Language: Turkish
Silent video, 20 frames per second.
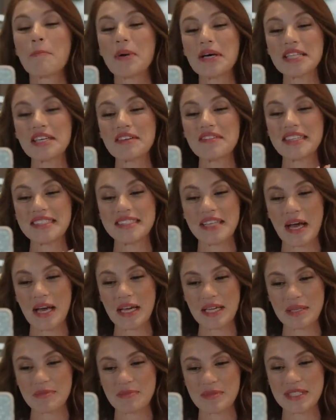bana ve
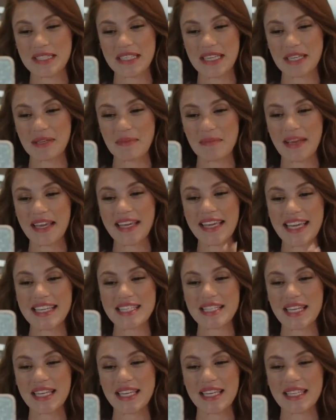takipçilerime
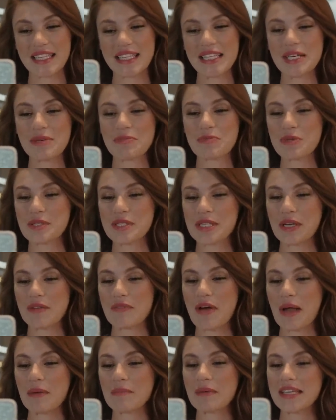geceyle ilgili ipuçları
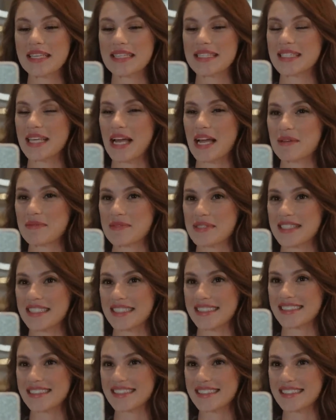vermek ister misin?